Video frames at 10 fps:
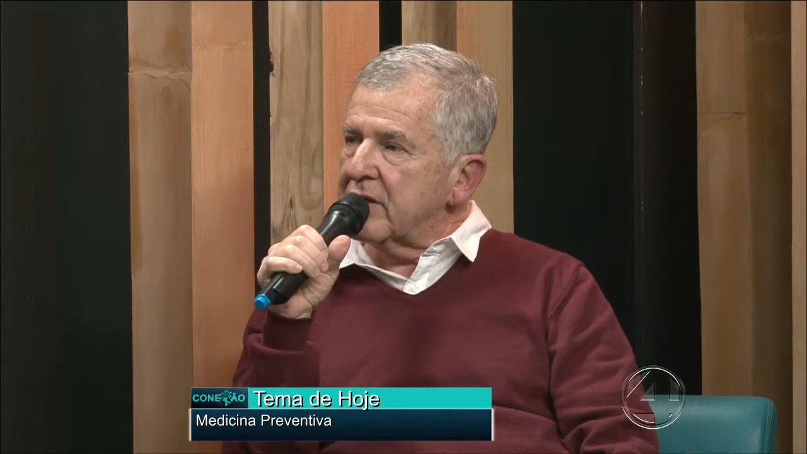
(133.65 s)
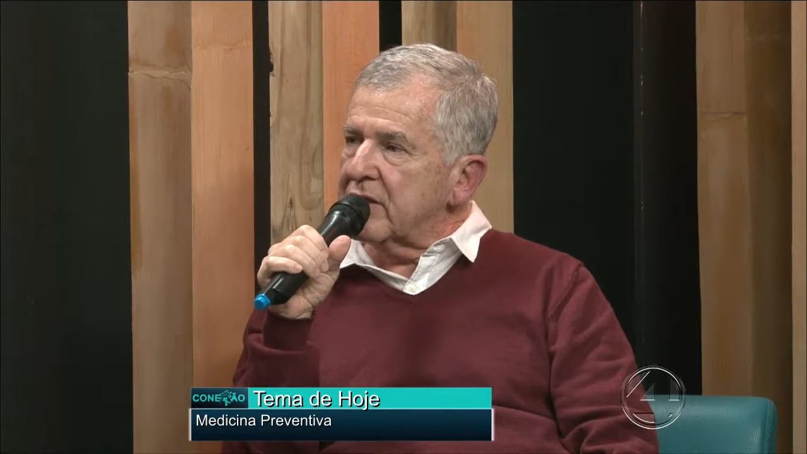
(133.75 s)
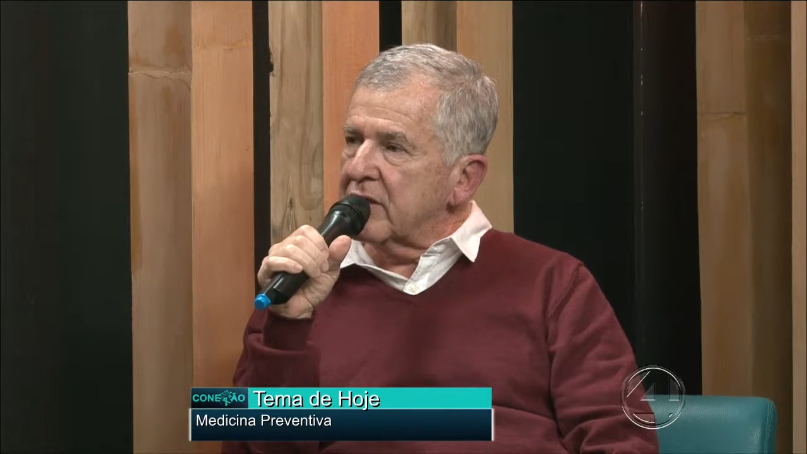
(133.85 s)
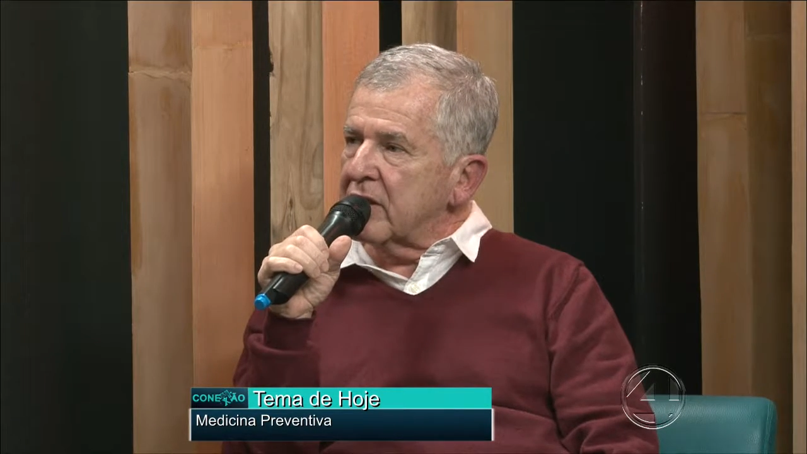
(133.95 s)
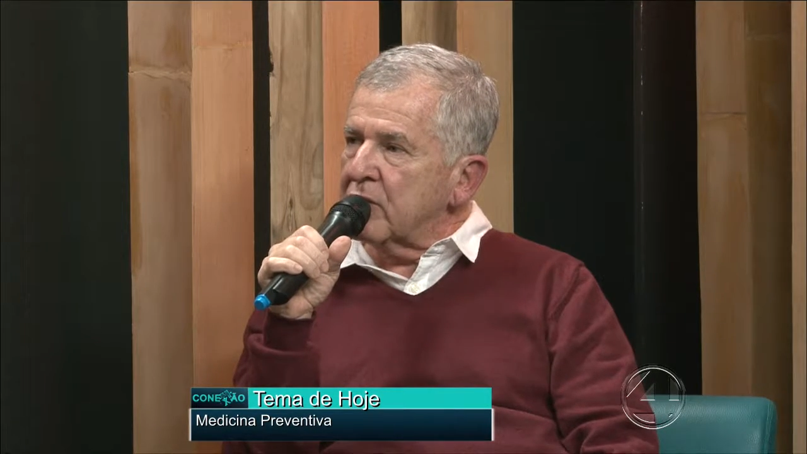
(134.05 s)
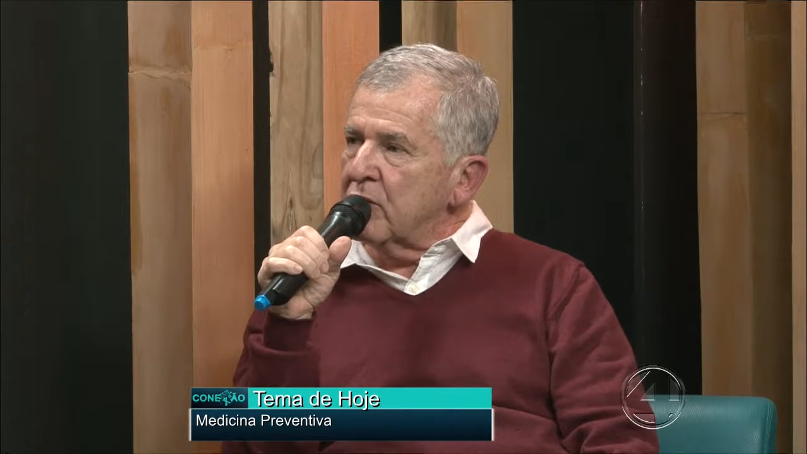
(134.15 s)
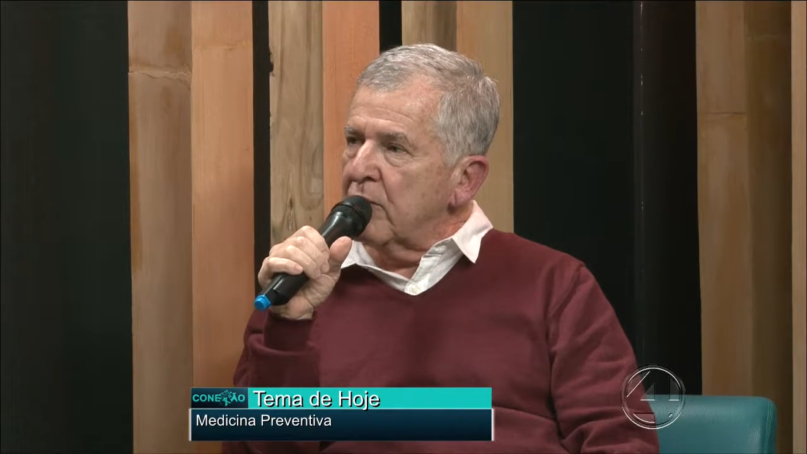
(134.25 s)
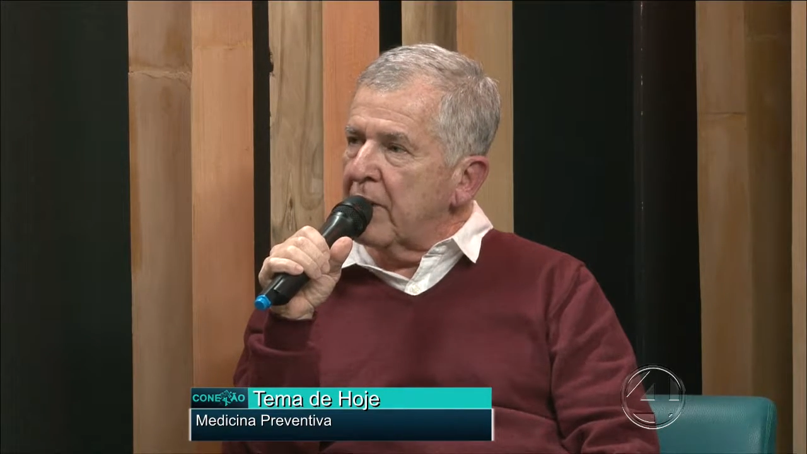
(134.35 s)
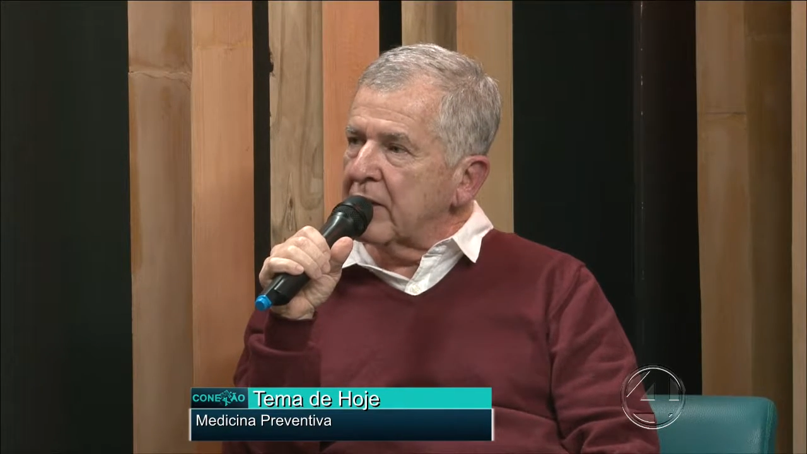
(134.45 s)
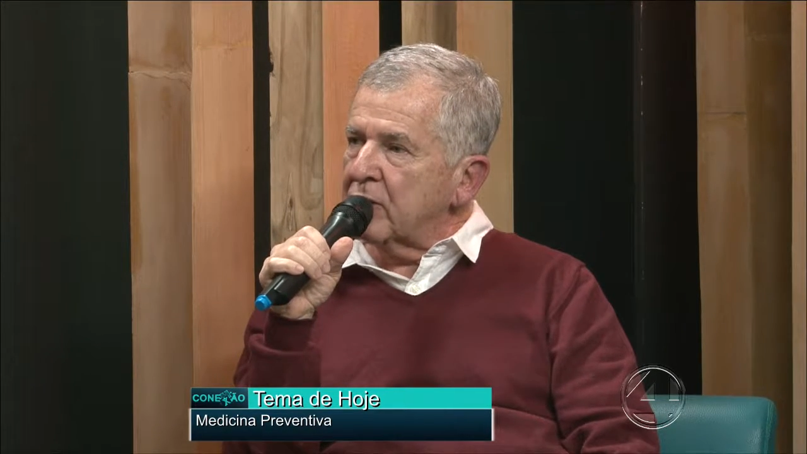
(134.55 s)
gestante com
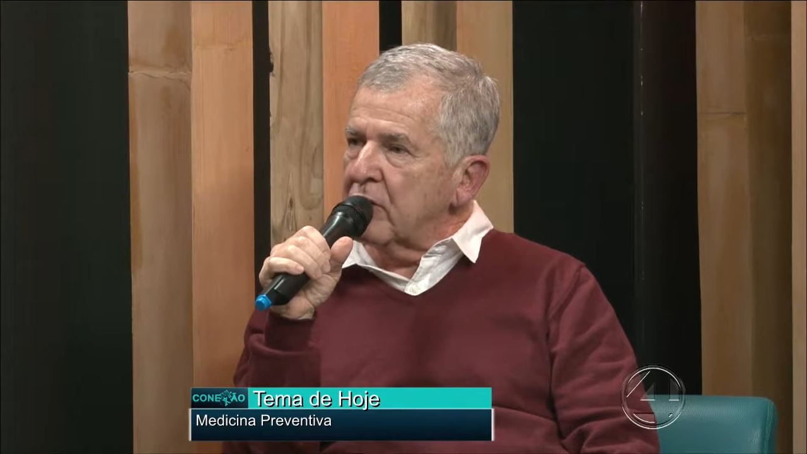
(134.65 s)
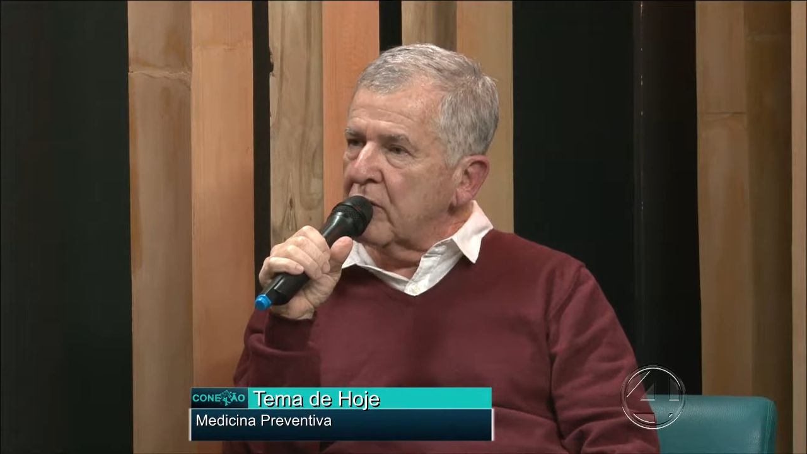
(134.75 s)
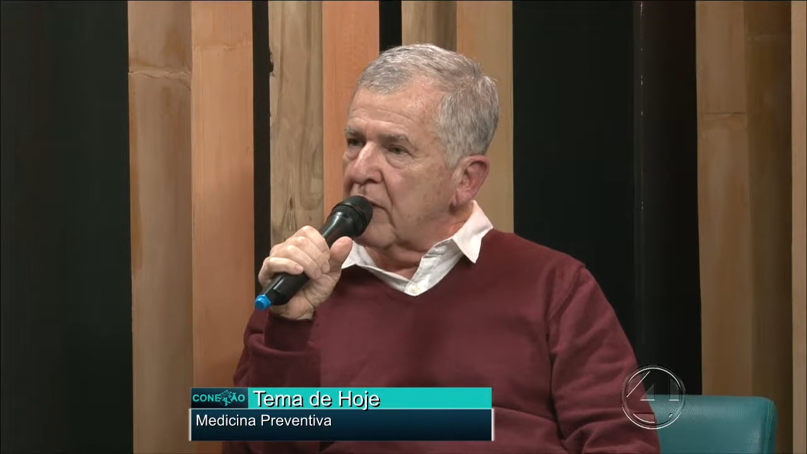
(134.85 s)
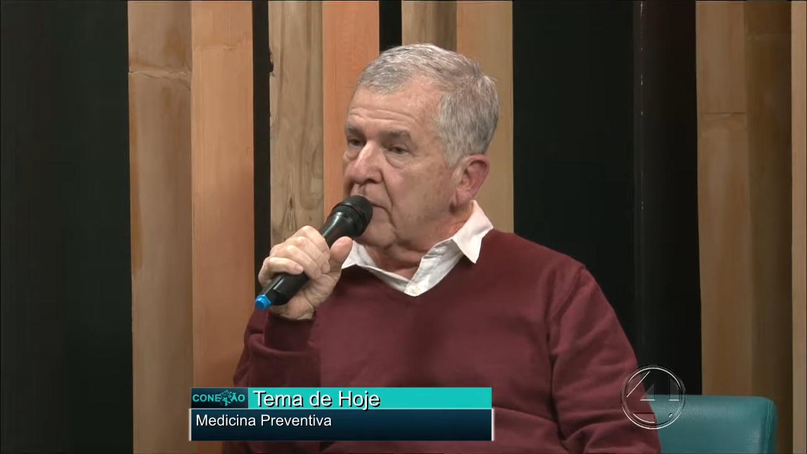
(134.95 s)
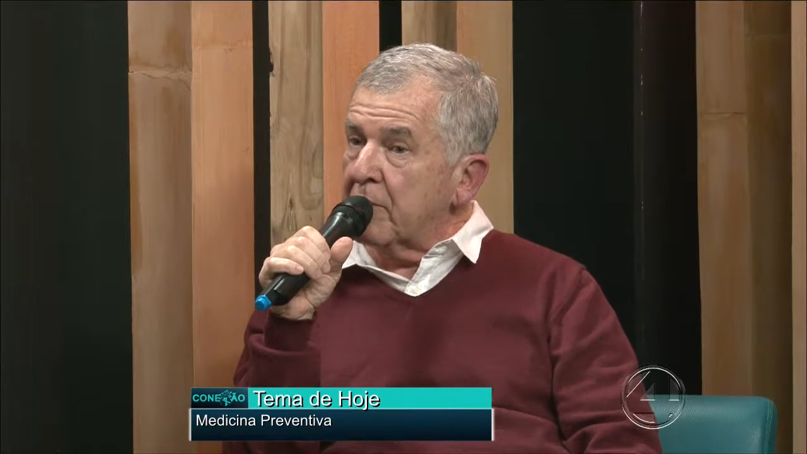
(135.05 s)
parto normal,